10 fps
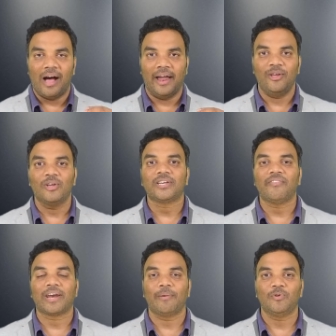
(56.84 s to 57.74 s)
ఆ
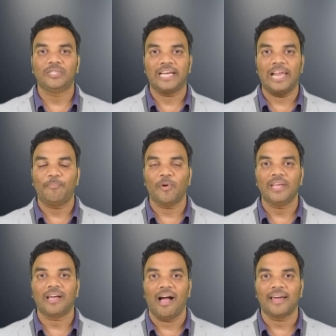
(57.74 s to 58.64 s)
నియోజకవర్గం నుంచి
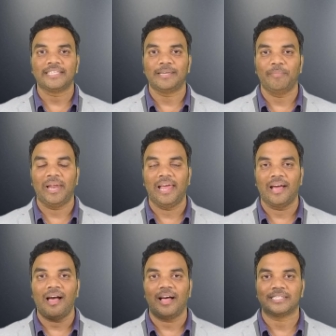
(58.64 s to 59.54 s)
గెలుపొంది కాంగ్రెస్ ఎమ్మెల్యే
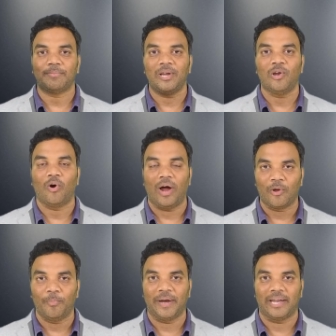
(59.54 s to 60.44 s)
ఎమ్మెల్యేగా అసెంబ్లీలో
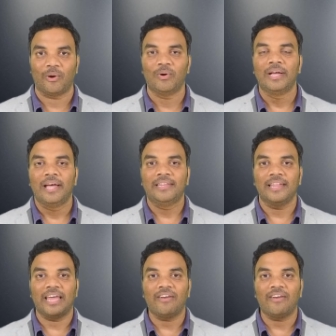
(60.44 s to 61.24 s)
అడుగుపెట్టారు దాని